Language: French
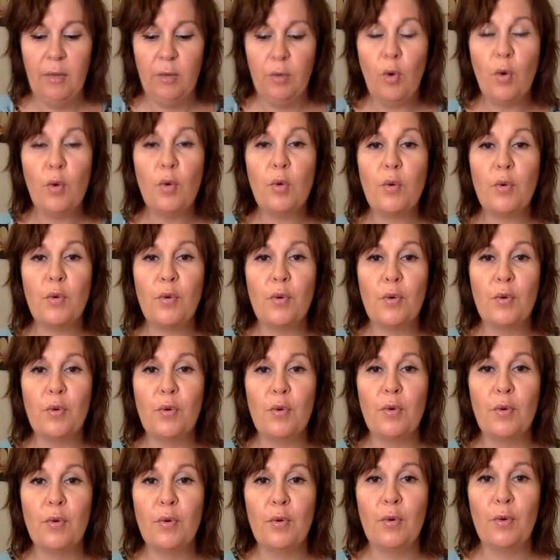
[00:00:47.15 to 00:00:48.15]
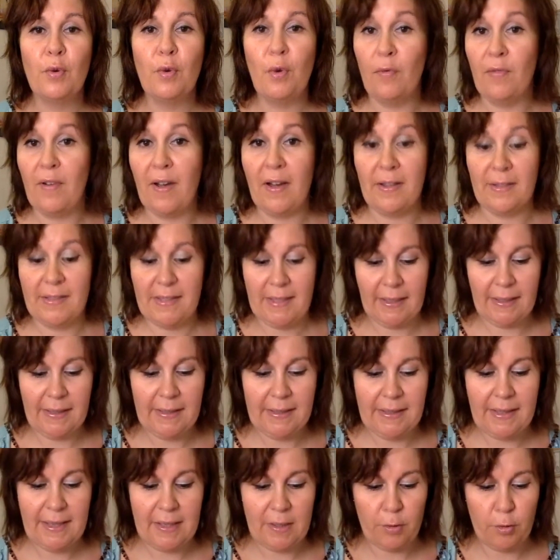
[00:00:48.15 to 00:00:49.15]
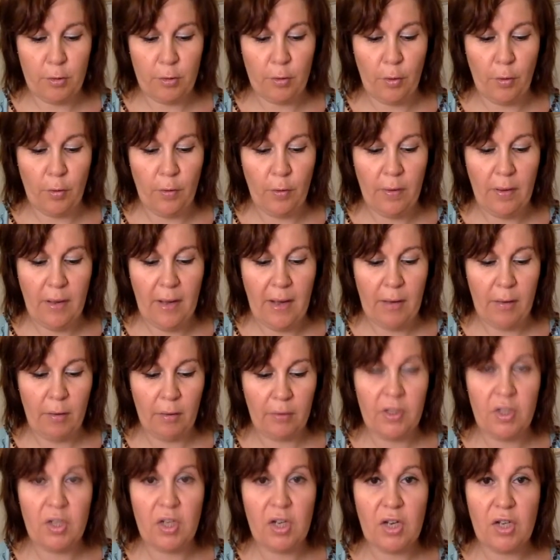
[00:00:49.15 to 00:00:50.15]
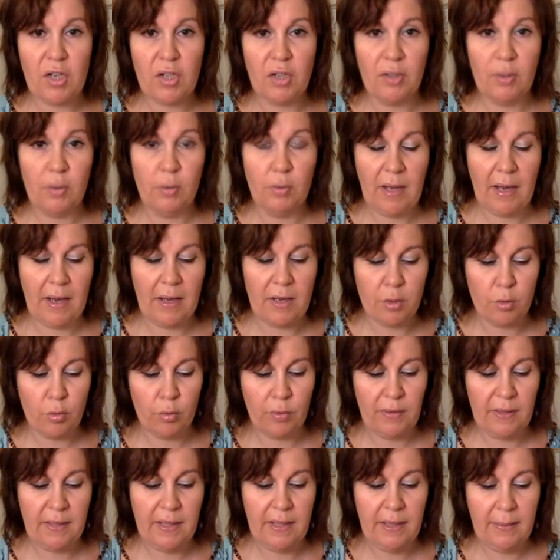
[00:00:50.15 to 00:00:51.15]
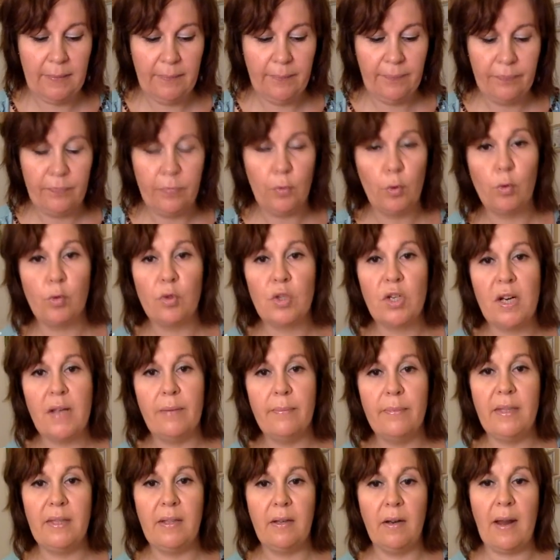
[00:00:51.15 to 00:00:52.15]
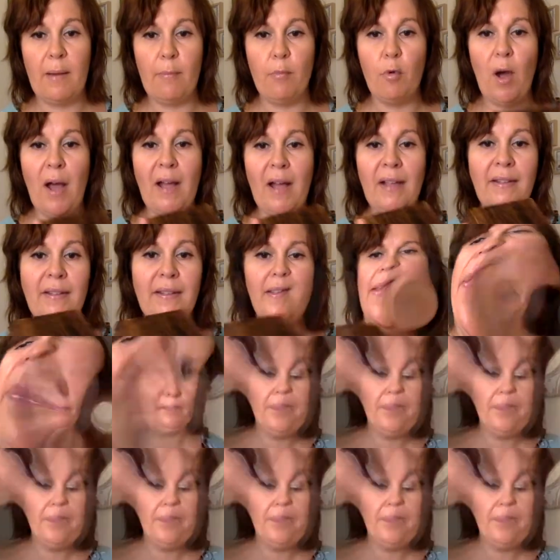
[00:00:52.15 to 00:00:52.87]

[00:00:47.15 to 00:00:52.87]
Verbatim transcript: Donc on va tirer une question. Alors déjà j'en ai une à rajouter, donc je la mets dans la boîte.